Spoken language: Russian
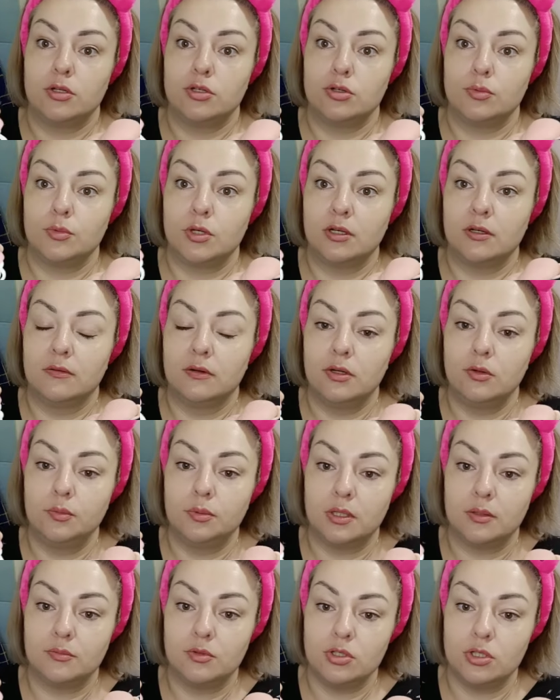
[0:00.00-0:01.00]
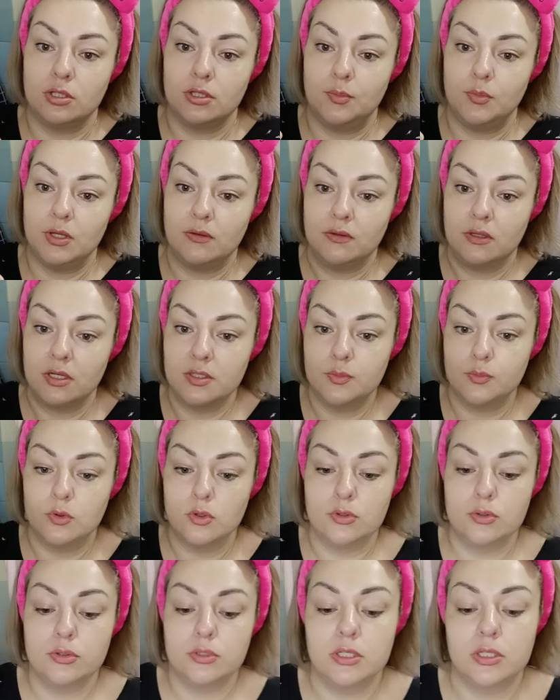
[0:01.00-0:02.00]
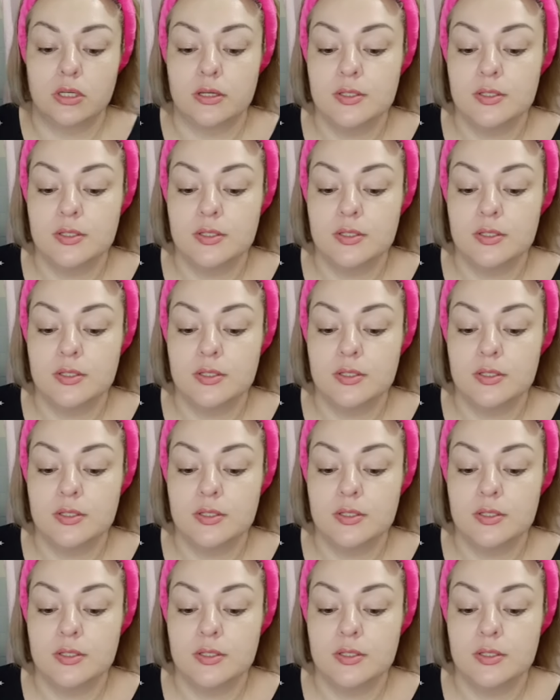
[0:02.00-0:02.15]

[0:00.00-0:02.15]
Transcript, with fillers: о чем я говорю, потому что не первый раз пользуюсь этой